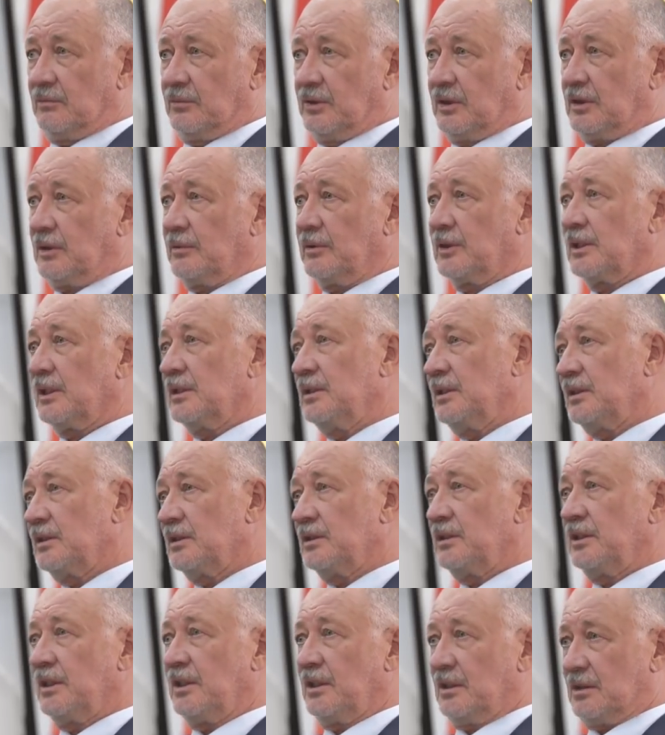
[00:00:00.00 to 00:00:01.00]
Поэтому это не
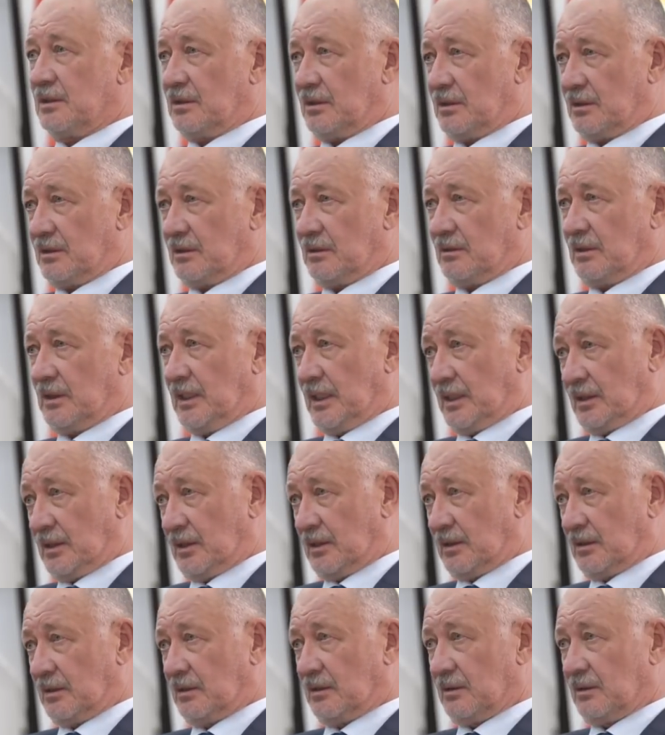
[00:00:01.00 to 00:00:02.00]
здесь
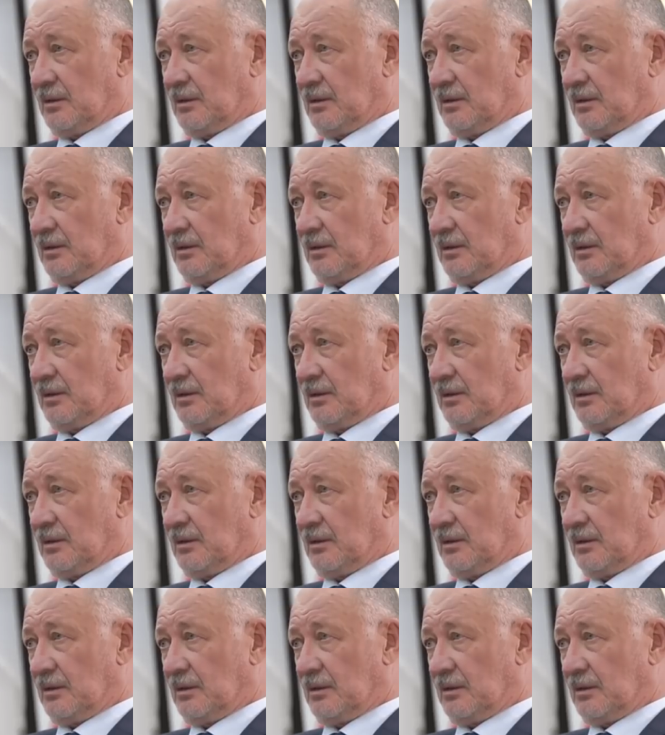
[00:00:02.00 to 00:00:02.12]
надо.